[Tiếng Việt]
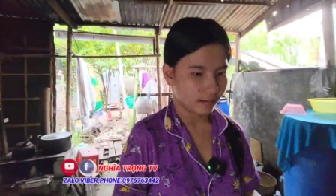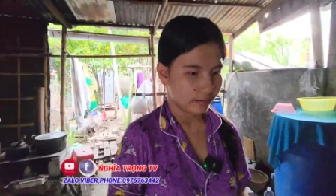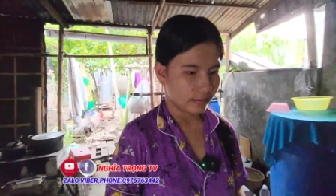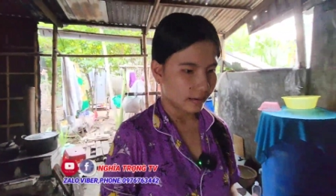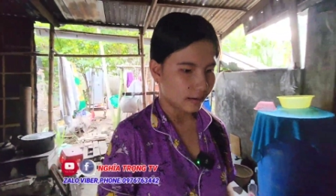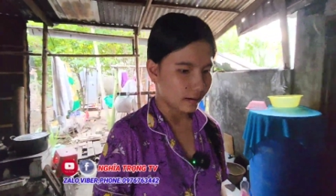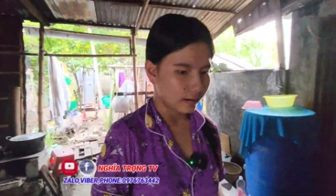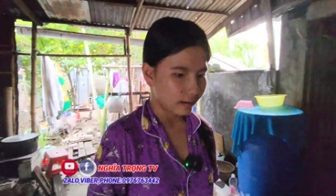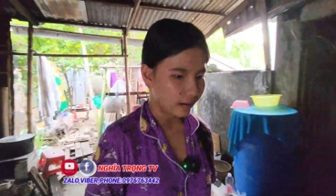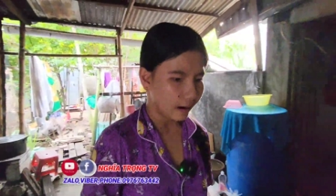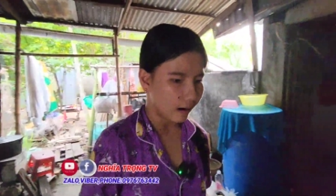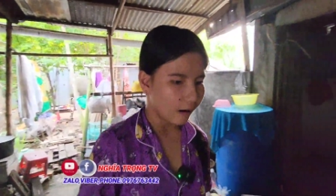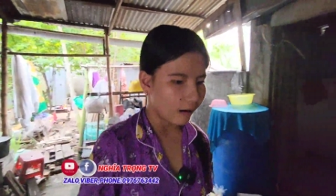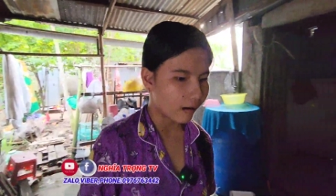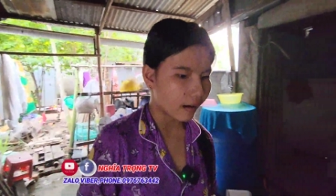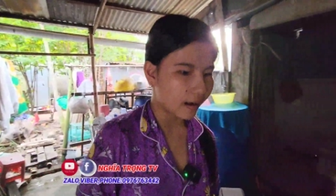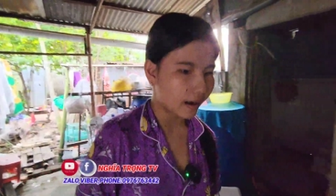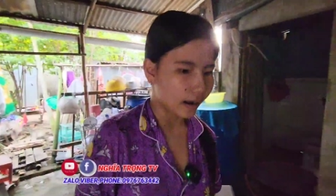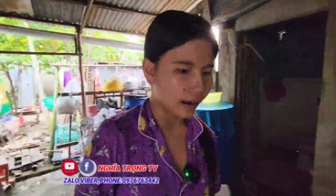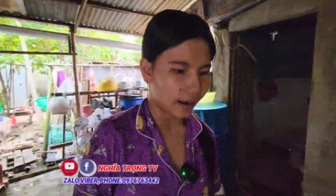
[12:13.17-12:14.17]
chắc có
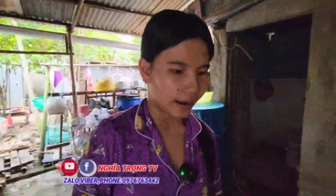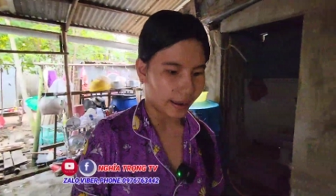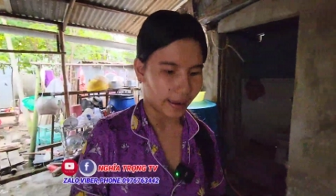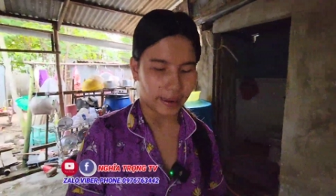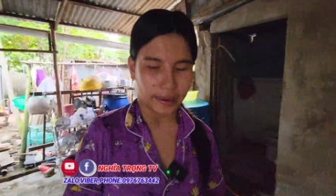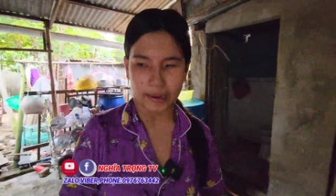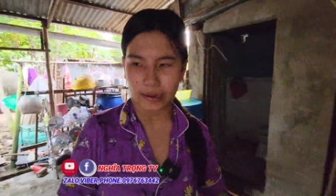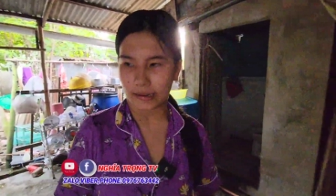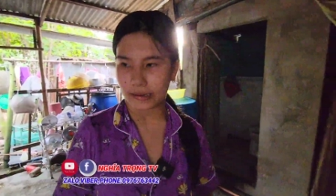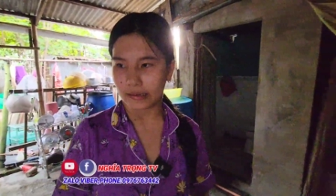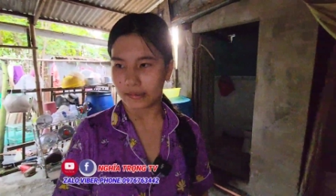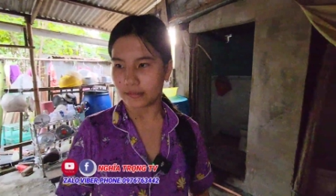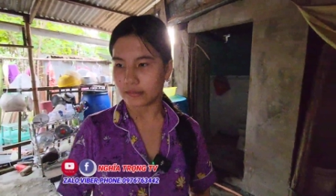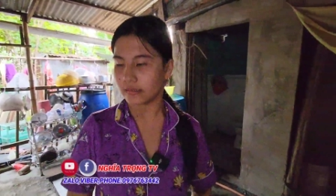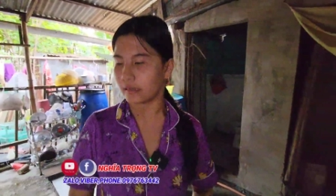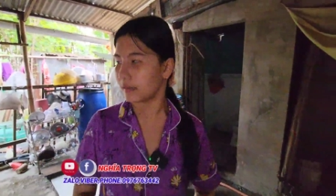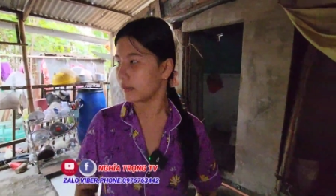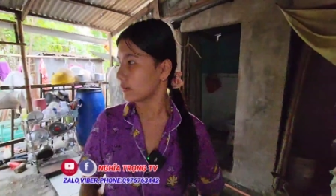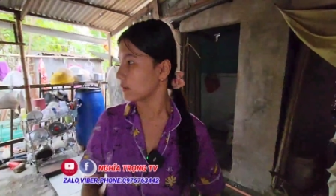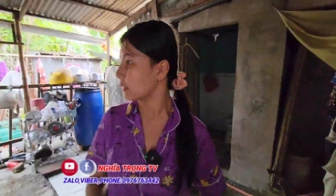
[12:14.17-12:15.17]
hàng
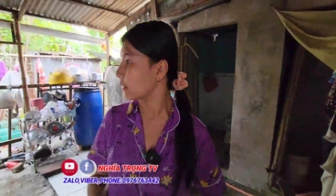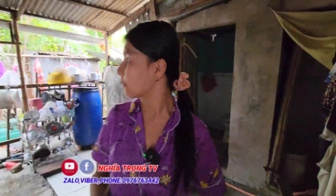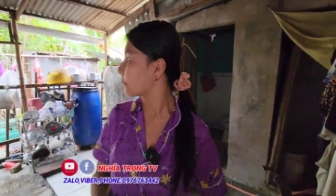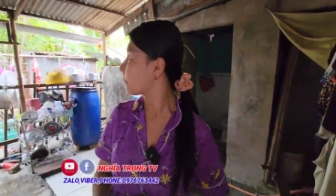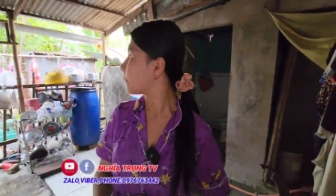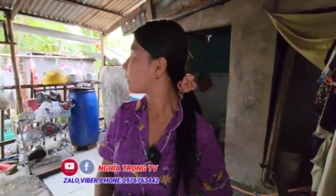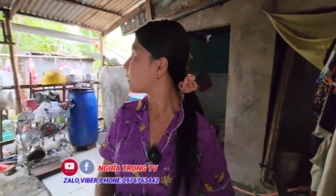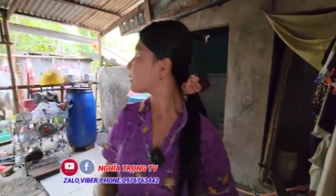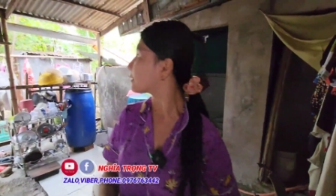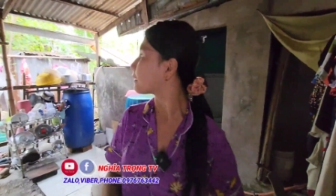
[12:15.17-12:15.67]
sao biết